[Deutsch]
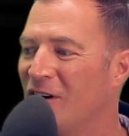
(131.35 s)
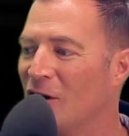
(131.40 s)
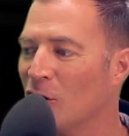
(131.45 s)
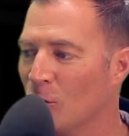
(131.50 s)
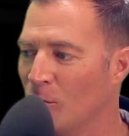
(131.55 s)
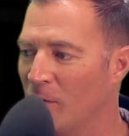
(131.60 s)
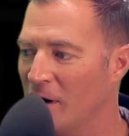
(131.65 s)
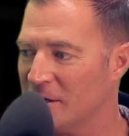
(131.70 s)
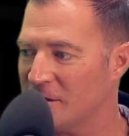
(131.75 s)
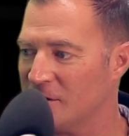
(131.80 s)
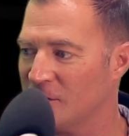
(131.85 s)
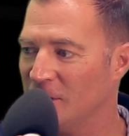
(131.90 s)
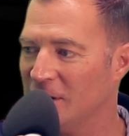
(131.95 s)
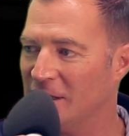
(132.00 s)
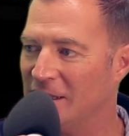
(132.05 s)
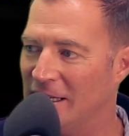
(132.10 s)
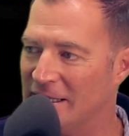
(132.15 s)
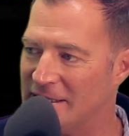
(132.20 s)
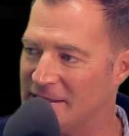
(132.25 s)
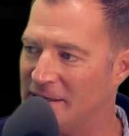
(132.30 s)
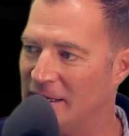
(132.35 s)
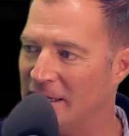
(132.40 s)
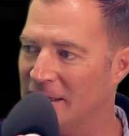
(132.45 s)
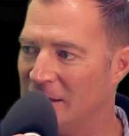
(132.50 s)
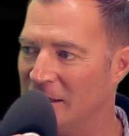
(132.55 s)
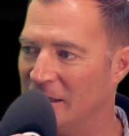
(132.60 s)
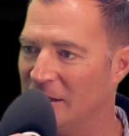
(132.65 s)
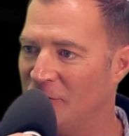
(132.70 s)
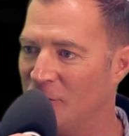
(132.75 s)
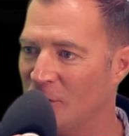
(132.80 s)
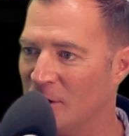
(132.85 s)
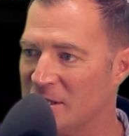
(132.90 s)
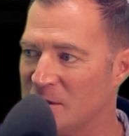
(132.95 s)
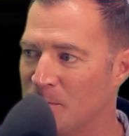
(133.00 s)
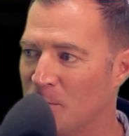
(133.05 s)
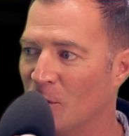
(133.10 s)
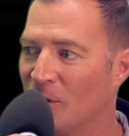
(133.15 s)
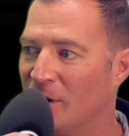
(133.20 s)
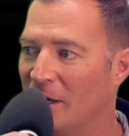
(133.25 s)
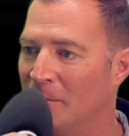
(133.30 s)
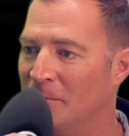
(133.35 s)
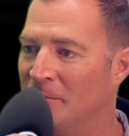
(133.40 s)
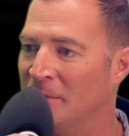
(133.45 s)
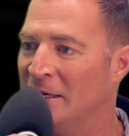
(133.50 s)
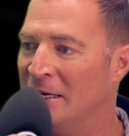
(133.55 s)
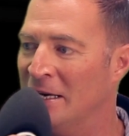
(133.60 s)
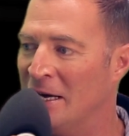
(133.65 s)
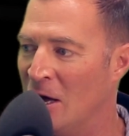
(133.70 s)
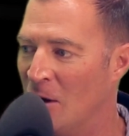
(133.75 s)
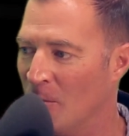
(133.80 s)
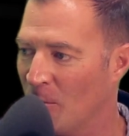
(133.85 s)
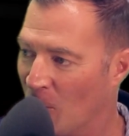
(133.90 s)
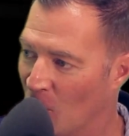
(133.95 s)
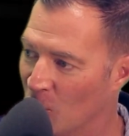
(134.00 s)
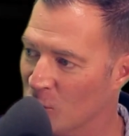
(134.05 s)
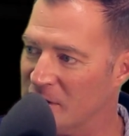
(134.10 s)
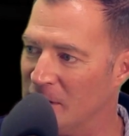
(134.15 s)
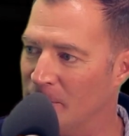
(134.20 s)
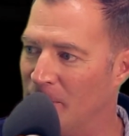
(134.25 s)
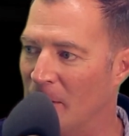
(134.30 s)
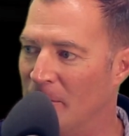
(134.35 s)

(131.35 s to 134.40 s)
warum hast du dich letztendlich für das Programm Brose